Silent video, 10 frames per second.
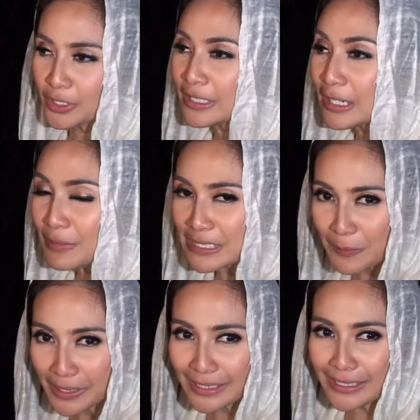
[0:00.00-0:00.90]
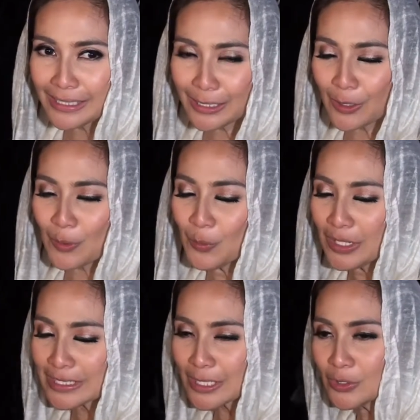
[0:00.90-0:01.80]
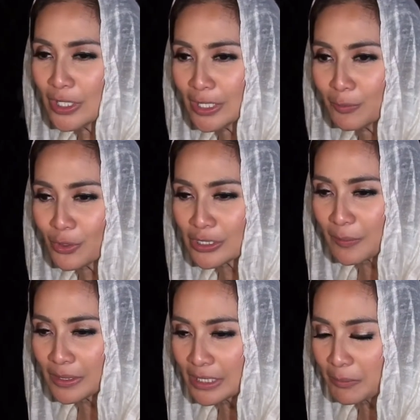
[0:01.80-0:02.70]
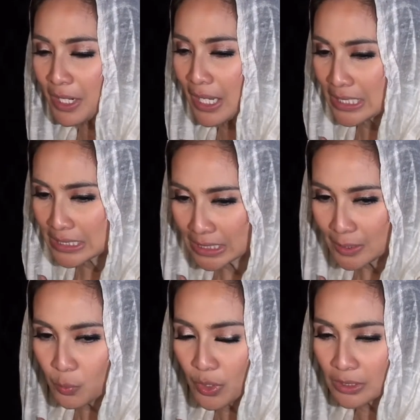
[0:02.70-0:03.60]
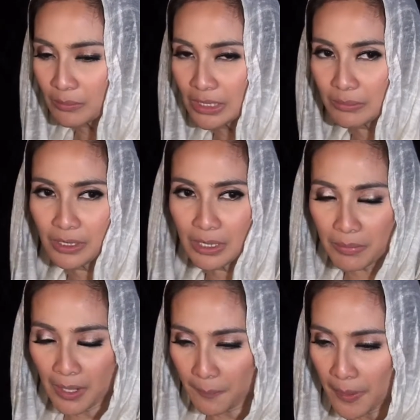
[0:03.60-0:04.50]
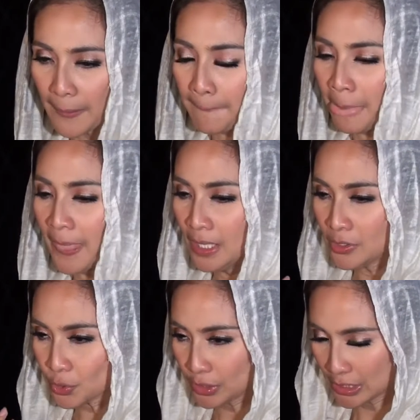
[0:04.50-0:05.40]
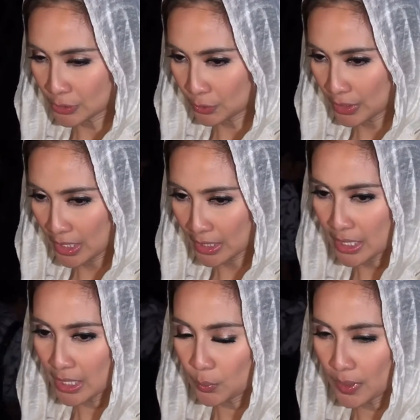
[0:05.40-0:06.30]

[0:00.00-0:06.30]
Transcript: Mungkin dalam kesempatan ini kalau boleh saya juga ingin mengucapkan terima kasih buat teman-temannya mama, saudara-saudara,